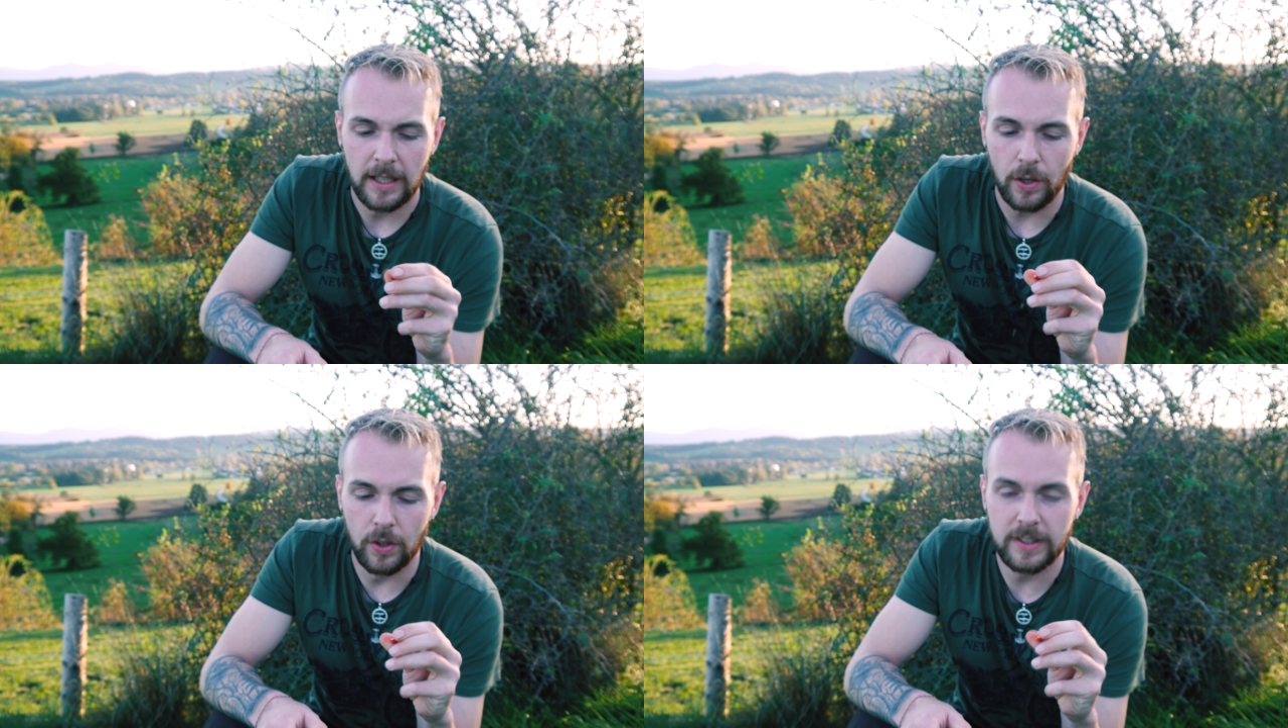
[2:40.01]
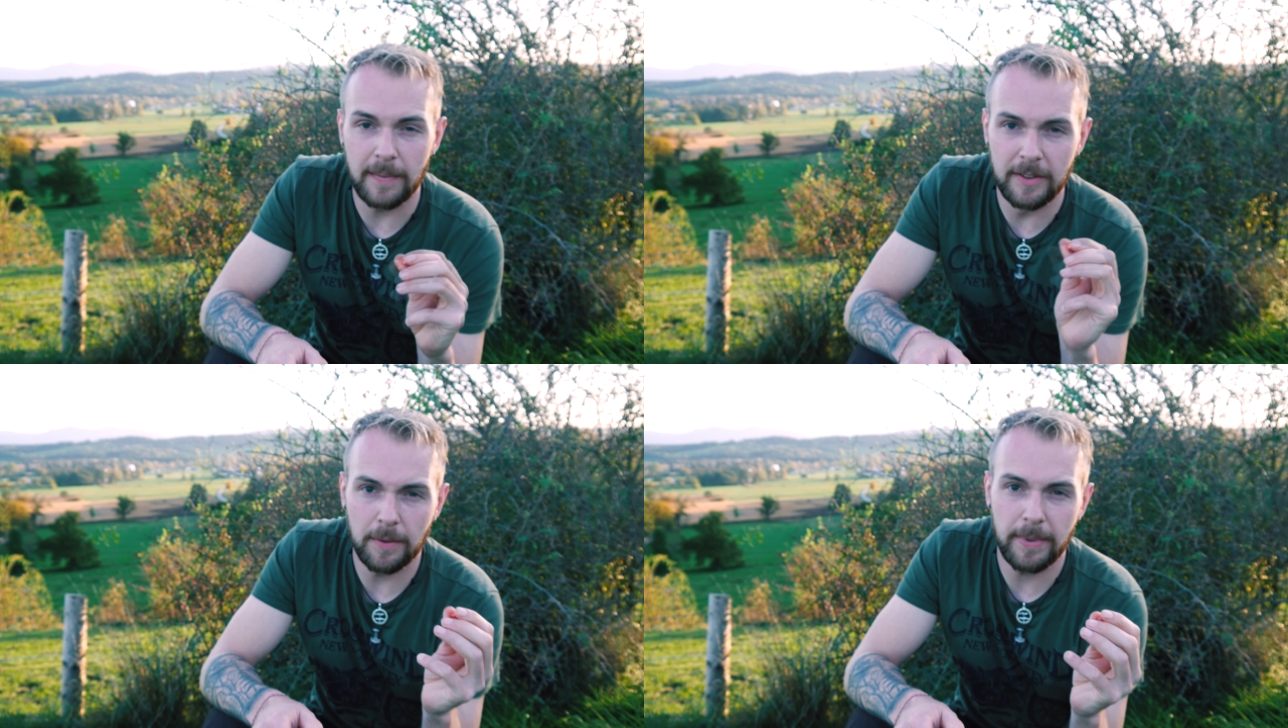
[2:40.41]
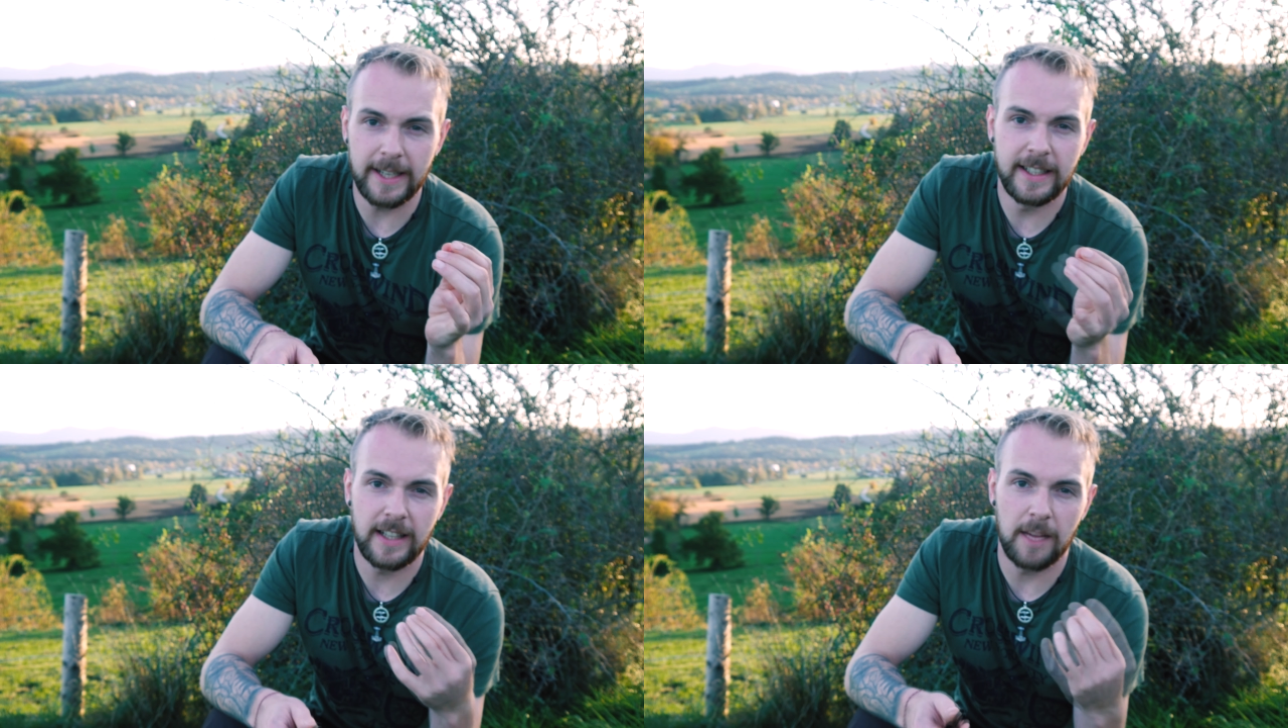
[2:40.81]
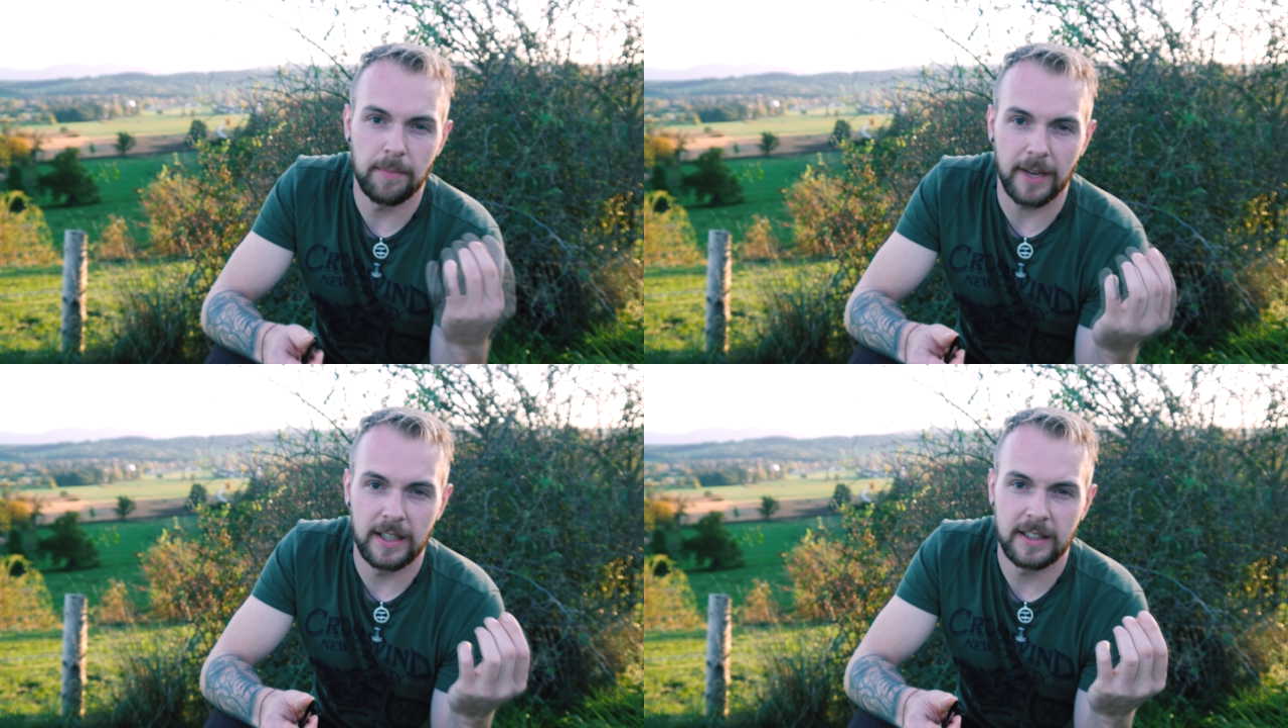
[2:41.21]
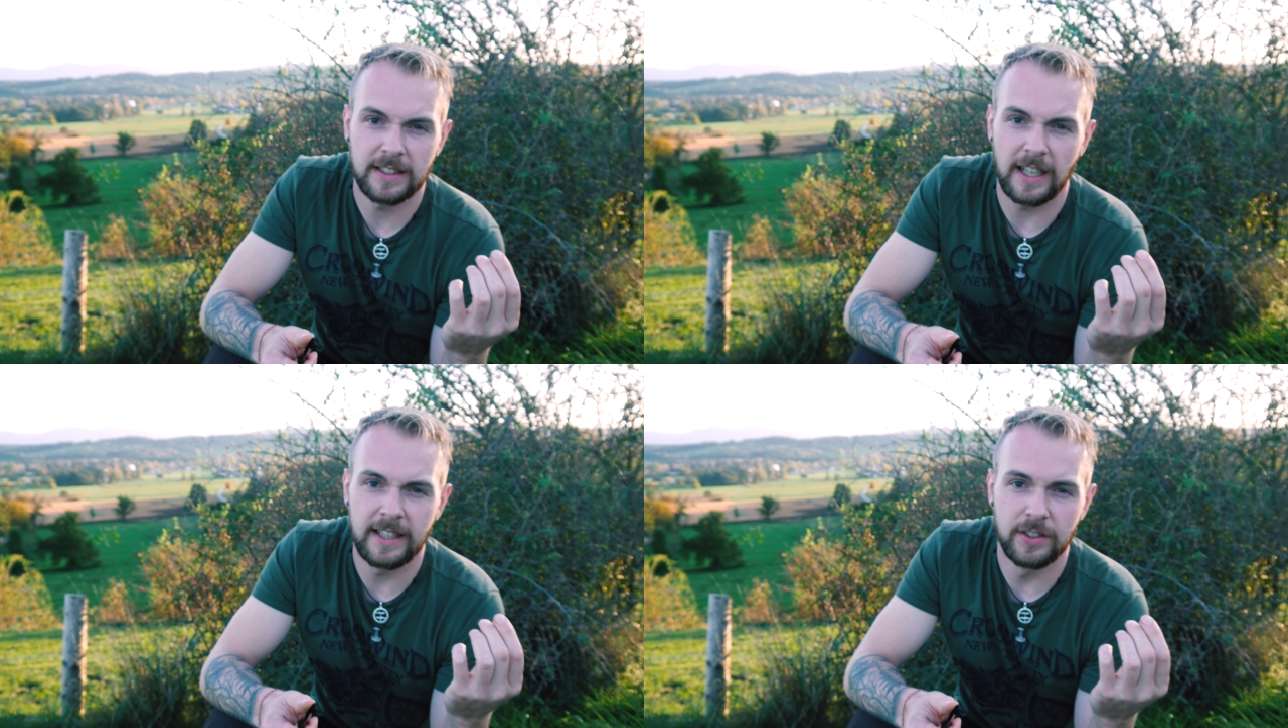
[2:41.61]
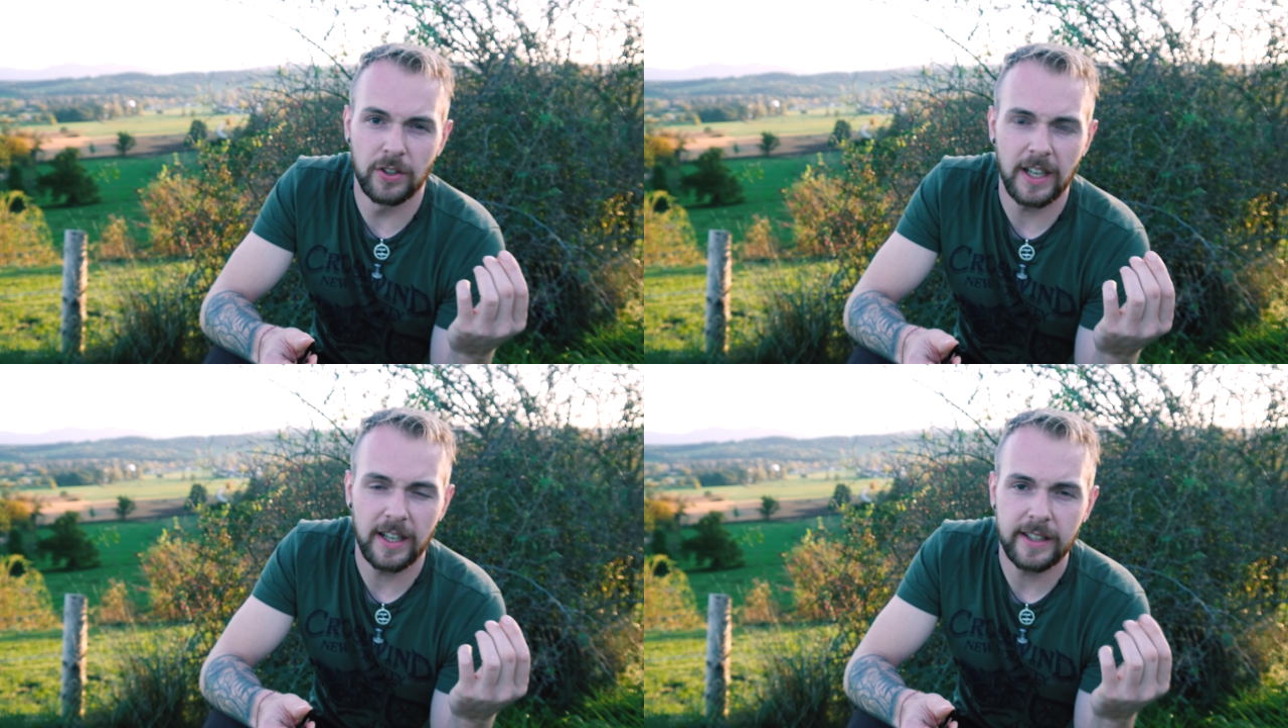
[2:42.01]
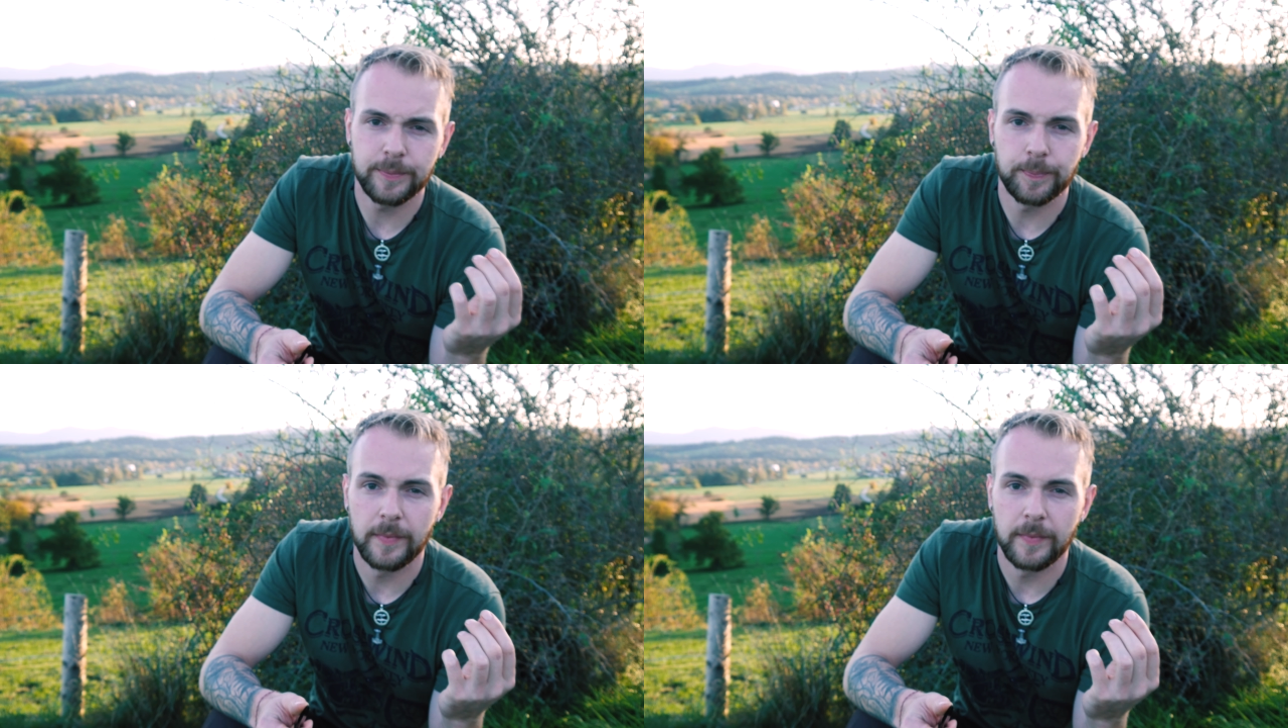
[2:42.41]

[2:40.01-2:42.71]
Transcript: und damit verbrennen die kleinen, äh, kleinen Juckhaare